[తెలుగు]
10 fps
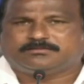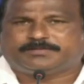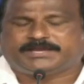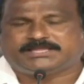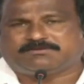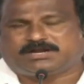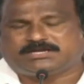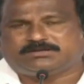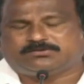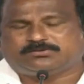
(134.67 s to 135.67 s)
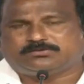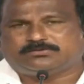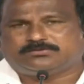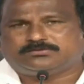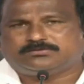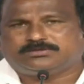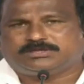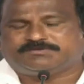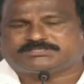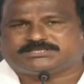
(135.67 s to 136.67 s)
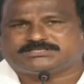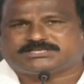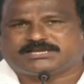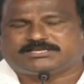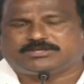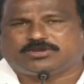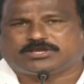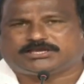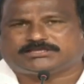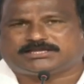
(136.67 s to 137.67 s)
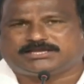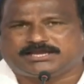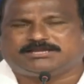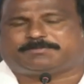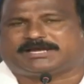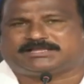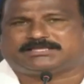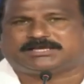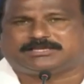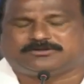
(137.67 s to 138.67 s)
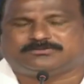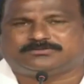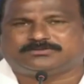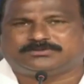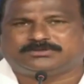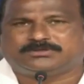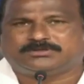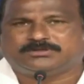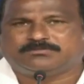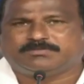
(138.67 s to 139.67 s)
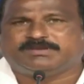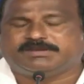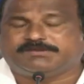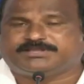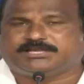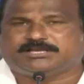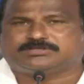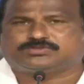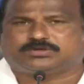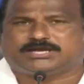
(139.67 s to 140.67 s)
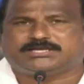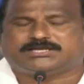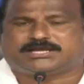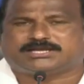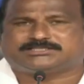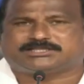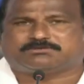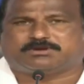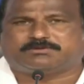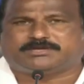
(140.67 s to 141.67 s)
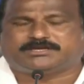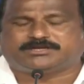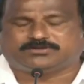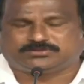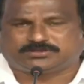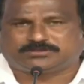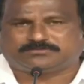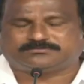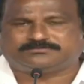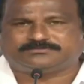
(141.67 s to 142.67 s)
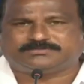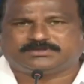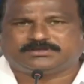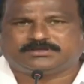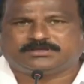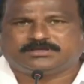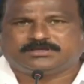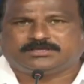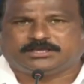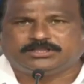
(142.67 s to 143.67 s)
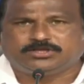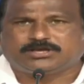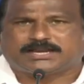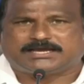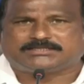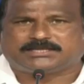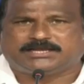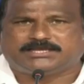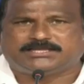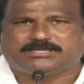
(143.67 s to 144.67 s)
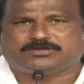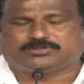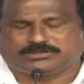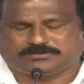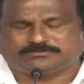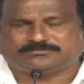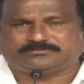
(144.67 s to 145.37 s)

పేదవాడు నివసించడానికి యోగ్యత లేని ప్రాంతాలను మేము ఏ విధంగా చూడాలి నారా చంద్రబాబు నాయుడు అని అడుగుతున్నాం ఎందుకు అర్హత లేదని అడుగుతున్నాం